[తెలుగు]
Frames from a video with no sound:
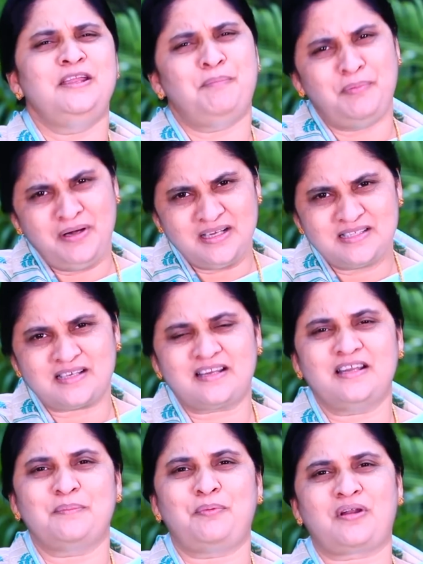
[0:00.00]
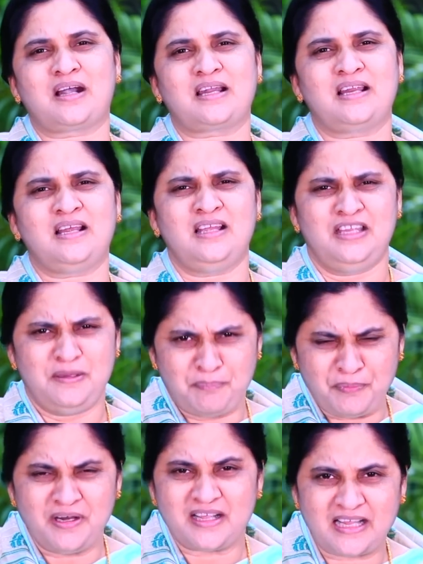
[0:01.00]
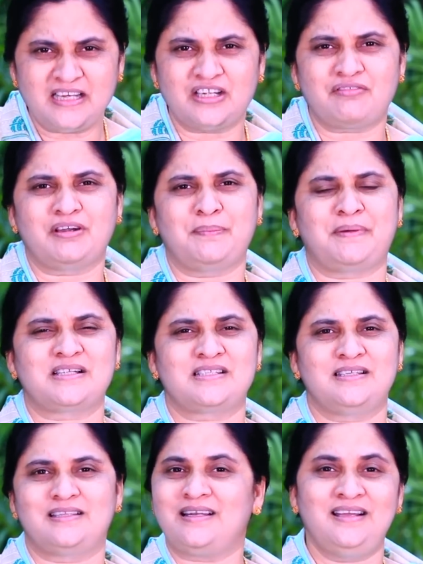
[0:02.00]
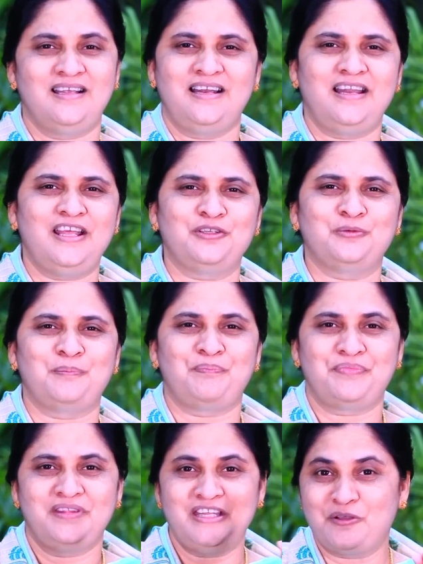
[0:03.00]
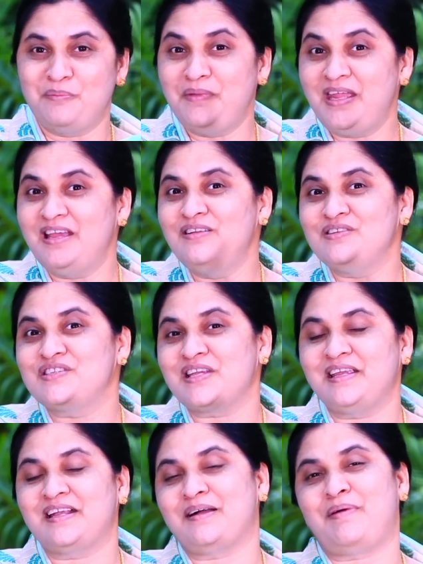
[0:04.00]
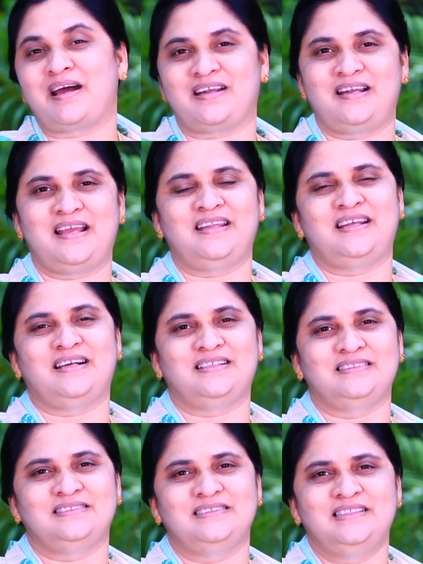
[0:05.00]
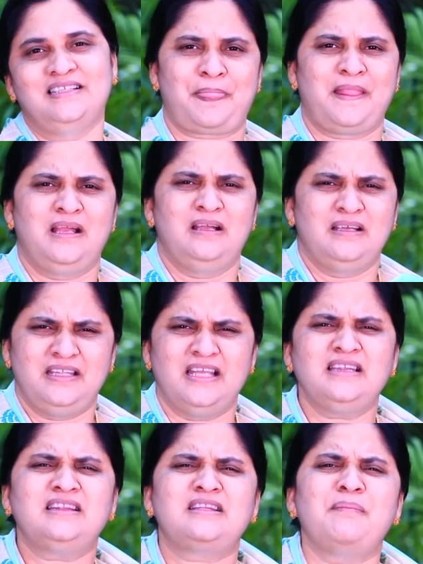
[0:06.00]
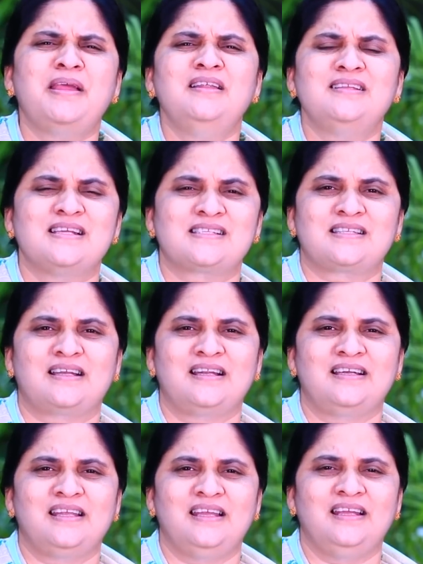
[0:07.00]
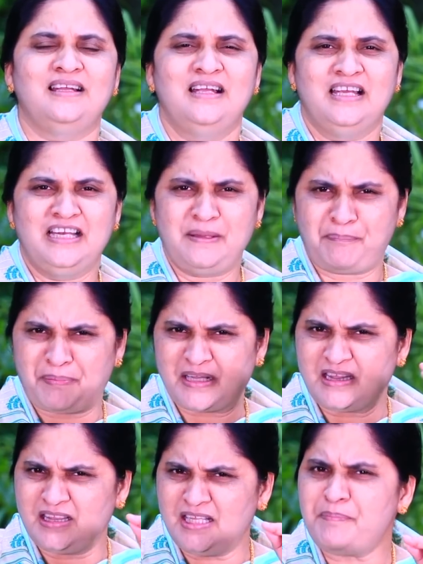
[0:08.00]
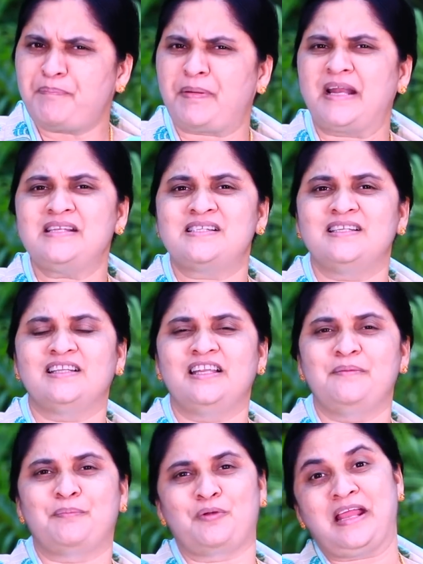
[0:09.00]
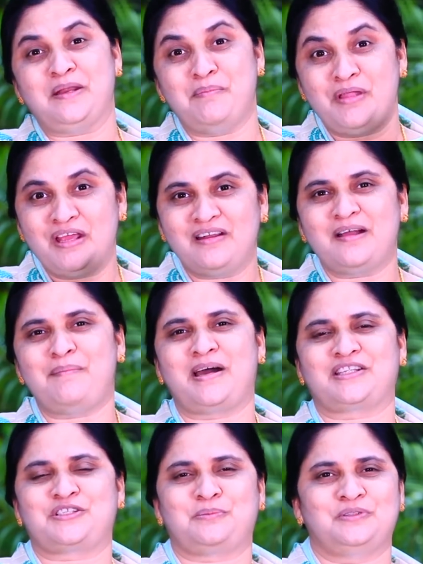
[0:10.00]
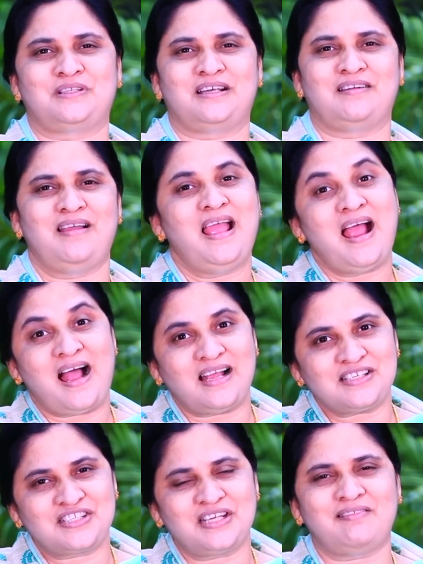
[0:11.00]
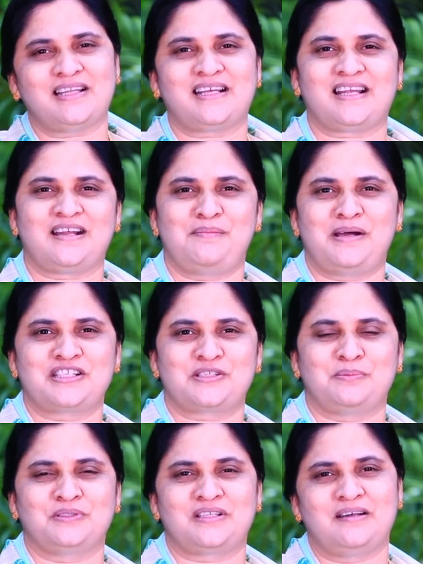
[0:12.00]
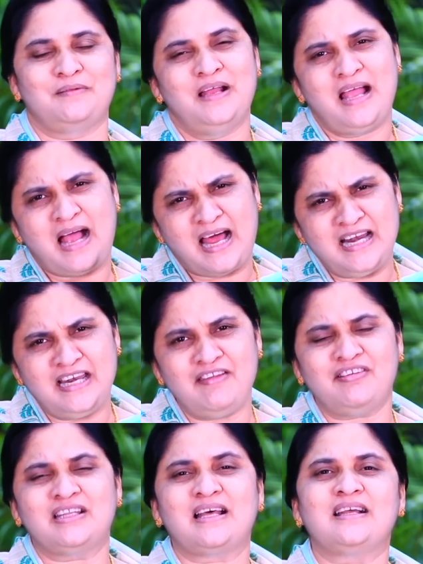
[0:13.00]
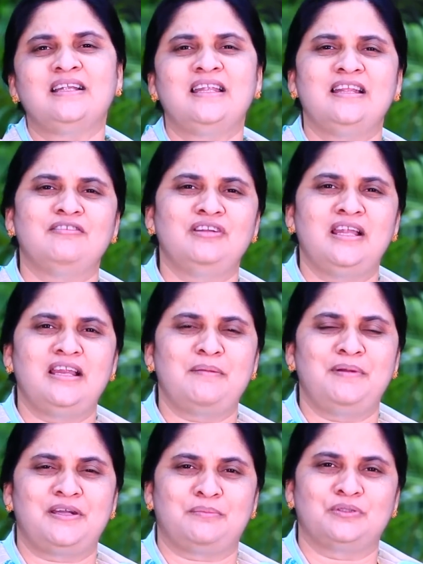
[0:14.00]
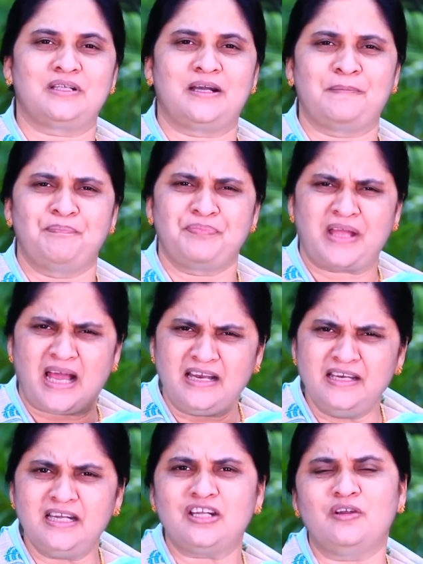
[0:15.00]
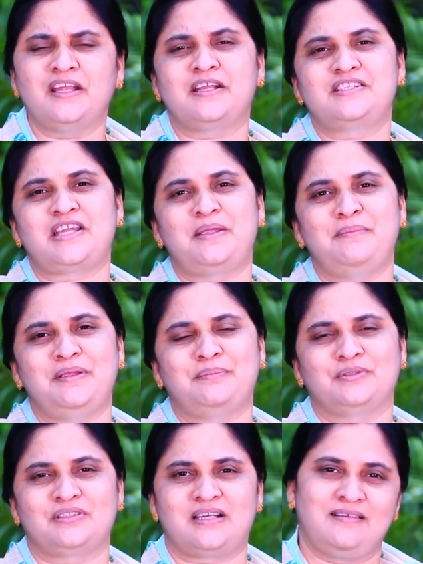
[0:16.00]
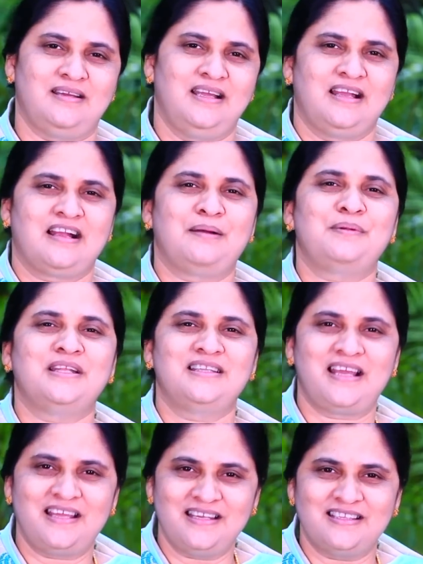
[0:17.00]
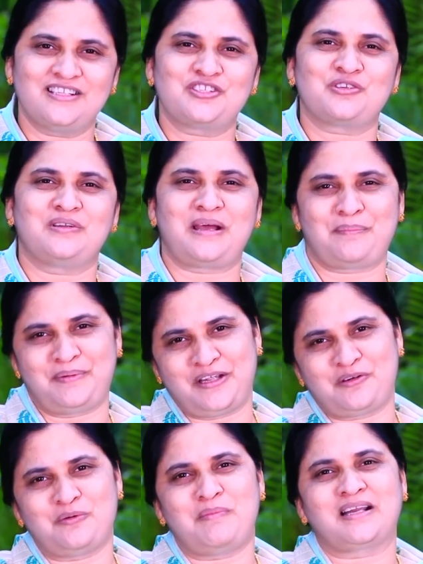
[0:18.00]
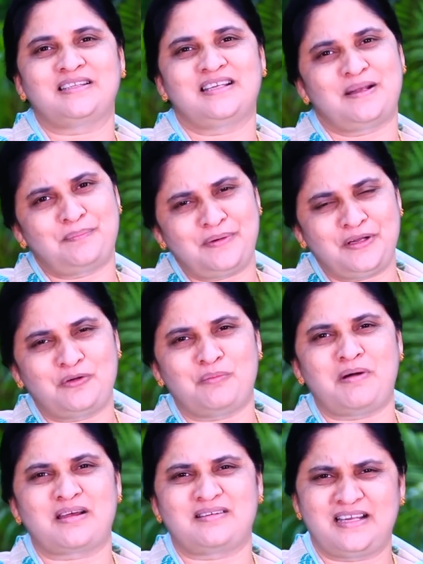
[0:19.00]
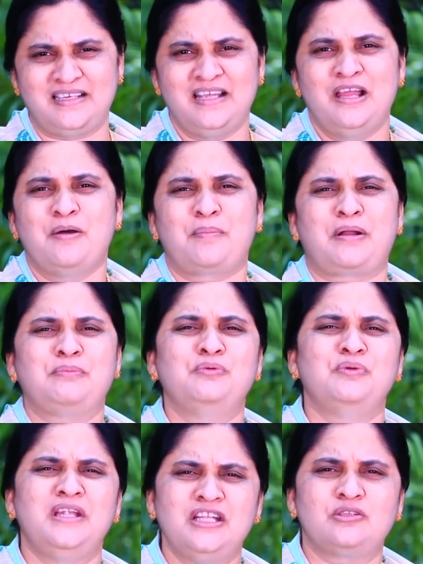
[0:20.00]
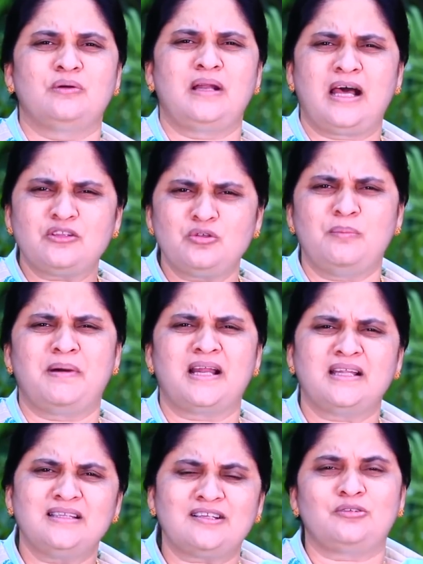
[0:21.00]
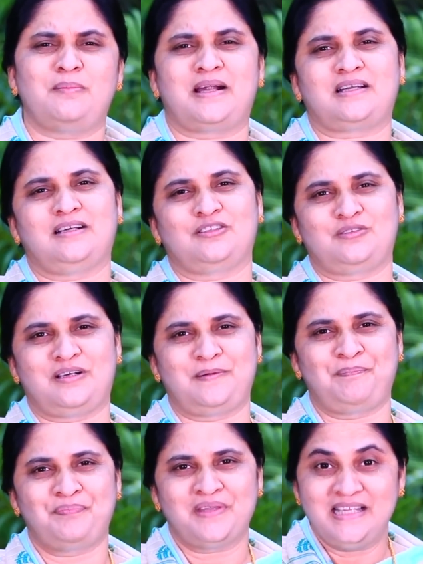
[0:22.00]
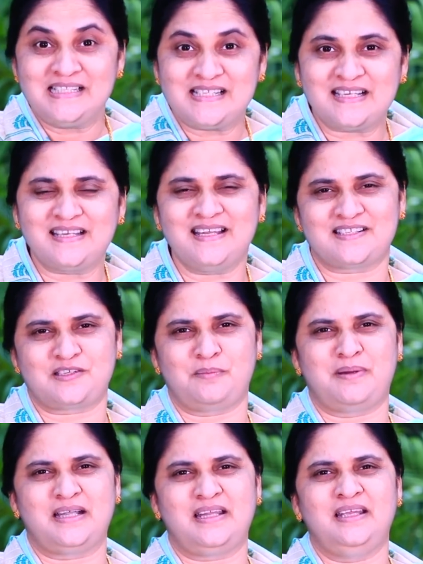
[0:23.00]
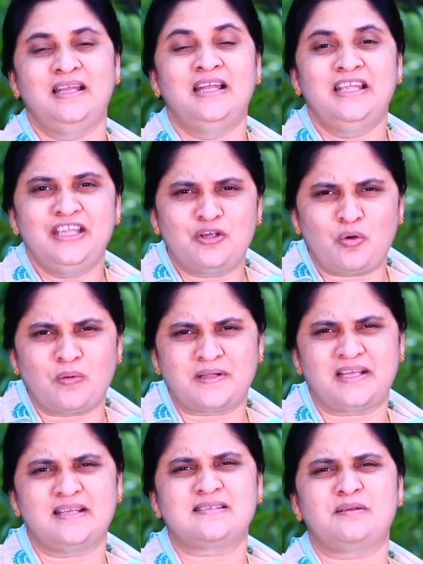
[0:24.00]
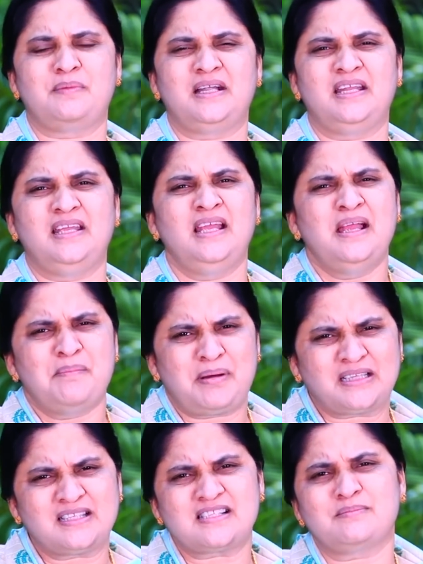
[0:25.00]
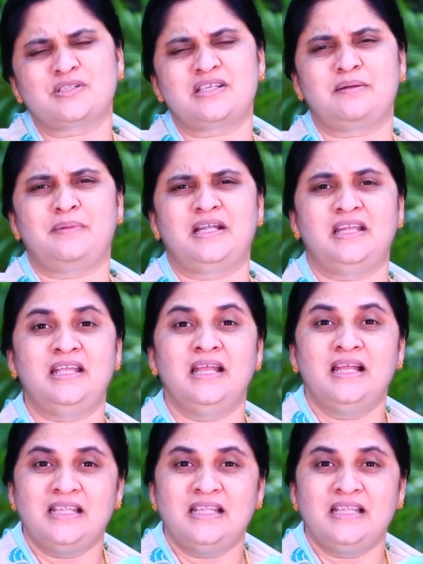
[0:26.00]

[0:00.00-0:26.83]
ఇప్పుడు నీకు జరిగిన పోరాటాలా ఇప్పుడు నీకు అయినటువంటి పరిస్థితుల లేదు నీకు మేలు చేయకమానడాయన ఎంత మేలు చేస్తాడంటే నీ ప్రతి పరిస్థితిని ఇప్పుడు ఆయన మేలుగా మార్చబోతున్నాడు ఆశీర్వాదకరంగా మార్చబోతున్నాడు అన్ని విధాలుగా దేవుని నిలబెట్టబోతున్నాడు అన్నిట్లో నీకు జయం కాబట్టి ధైర్యం తెచ్చుకో నా ప్రియ కుమార్తె నా ప్రియ కుమారుడు అని ప్రభువు నీతో నాతో మనందరితో మాట్లాడుతున్నాడు ఈ సిక్నెస్ని బట్టి ఈ కోర్టు కేసుని బట్టి భర్త సమస్యను బట్టి